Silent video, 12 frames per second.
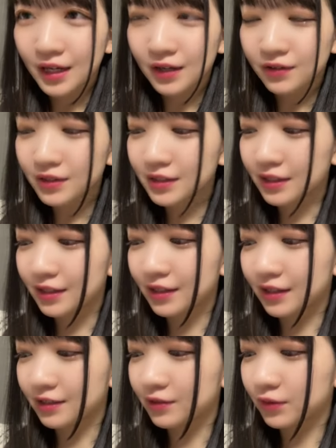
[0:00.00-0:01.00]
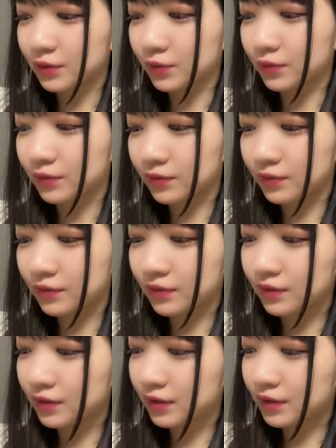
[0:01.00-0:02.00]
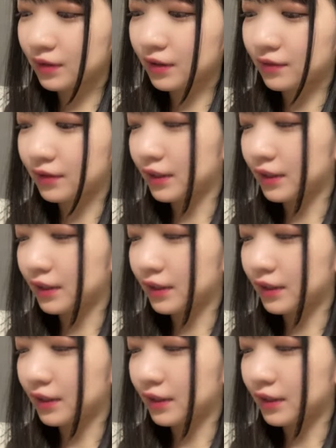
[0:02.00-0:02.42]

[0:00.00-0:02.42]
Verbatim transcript: 合わせてきたらちょっと可